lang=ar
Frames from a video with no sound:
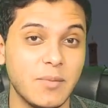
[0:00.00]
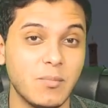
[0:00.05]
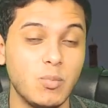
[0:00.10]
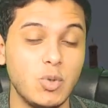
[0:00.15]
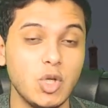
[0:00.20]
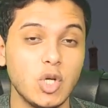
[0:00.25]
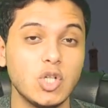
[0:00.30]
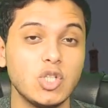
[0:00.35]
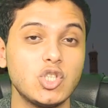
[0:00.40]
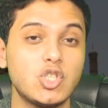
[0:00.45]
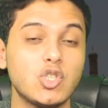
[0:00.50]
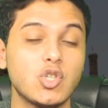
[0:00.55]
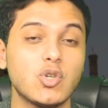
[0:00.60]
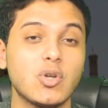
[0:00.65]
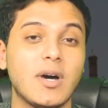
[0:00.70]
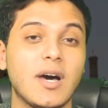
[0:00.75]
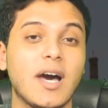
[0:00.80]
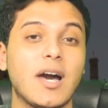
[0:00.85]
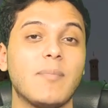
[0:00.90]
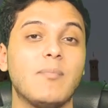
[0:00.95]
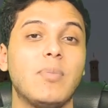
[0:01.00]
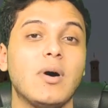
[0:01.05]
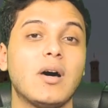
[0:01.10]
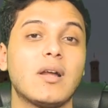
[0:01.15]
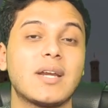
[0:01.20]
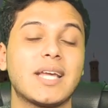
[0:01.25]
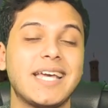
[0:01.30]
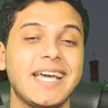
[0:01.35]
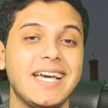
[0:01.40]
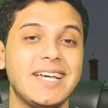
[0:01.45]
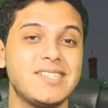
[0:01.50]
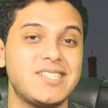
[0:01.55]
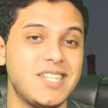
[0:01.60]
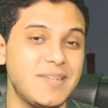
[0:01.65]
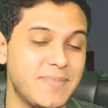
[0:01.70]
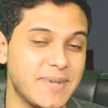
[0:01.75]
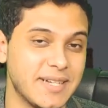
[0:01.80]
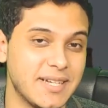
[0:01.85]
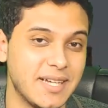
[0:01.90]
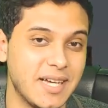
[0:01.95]
بينشر اخبار
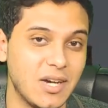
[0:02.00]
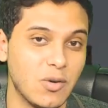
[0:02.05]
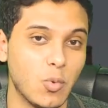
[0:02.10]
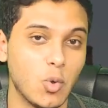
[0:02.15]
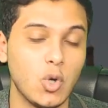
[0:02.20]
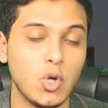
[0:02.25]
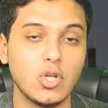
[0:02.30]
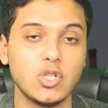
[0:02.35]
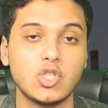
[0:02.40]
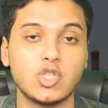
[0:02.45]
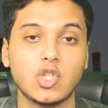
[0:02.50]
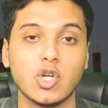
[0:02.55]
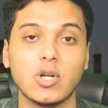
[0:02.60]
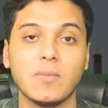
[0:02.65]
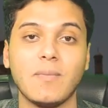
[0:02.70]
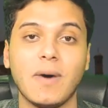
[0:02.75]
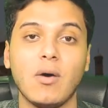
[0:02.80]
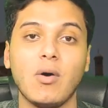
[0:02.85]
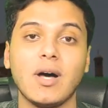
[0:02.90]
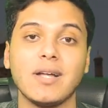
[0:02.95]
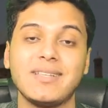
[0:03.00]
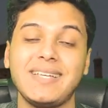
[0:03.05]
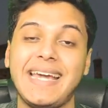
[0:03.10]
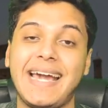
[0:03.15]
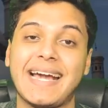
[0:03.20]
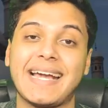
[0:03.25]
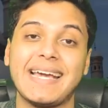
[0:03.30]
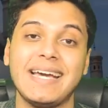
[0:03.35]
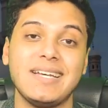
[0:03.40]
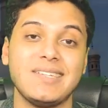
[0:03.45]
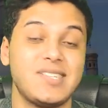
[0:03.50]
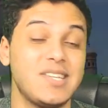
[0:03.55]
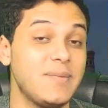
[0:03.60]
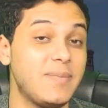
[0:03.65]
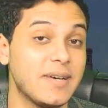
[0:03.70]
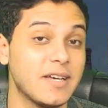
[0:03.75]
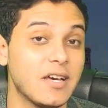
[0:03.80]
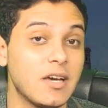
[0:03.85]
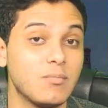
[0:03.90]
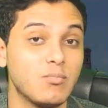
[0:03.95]
كاذبه وينشر مواضيع
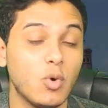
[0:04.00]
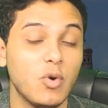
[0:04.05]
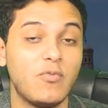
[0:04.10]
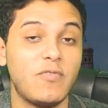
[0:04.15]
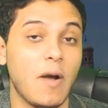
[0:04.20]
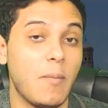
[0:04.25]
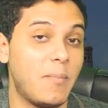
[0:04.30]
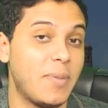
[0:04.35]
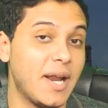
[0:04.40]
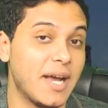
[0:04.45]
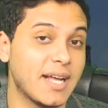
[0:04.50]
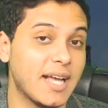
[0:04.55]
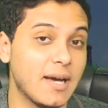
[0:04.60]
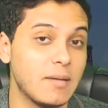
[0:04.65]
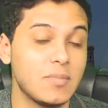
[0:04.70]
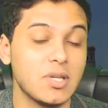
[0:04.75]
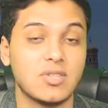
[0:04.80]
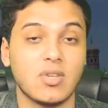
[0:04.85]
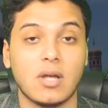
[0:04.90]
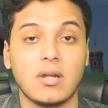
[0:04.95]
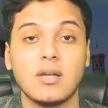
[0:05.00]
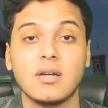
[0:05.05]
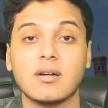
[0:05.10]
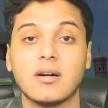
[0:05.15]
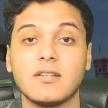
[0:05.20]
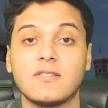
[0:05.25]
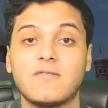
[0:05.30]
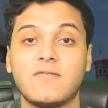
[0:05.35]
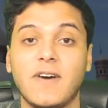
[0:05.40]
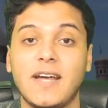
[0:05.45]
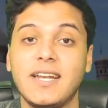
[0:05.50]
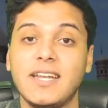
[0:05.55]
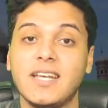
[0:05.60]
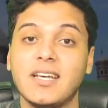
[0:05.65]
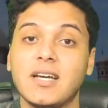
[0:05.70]
كاذبه مفبركه بطريقه فن